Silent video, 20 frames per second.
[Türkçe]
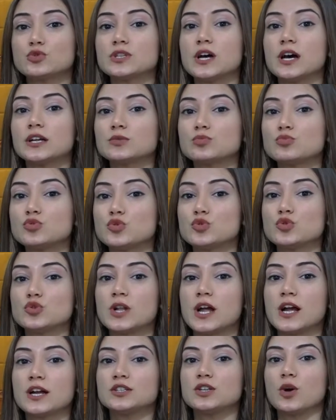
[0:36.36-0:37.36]

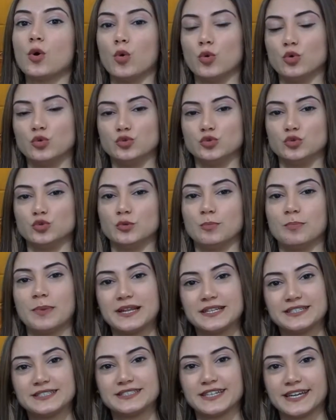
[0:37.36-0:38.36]
%63'lerde olduğunu
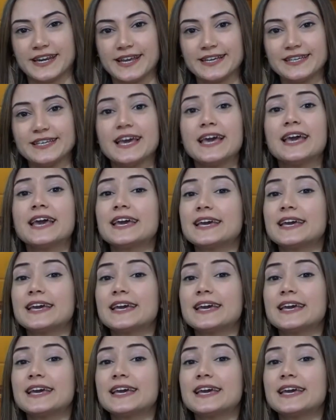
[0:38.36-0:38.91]
belirterek